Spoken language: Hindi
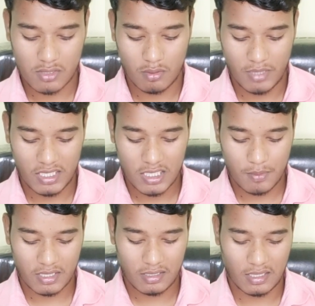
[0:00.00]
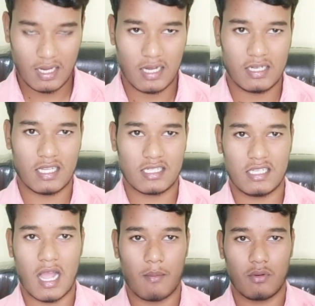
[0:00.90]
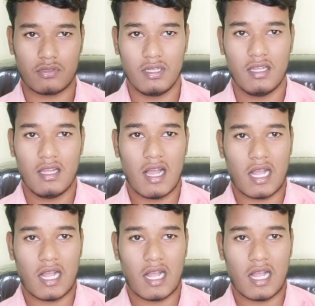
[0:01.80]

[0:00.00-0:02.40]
पासवर्ड मैनेजर पर क्लिक करना एंड यहाँ से आप लोग जो है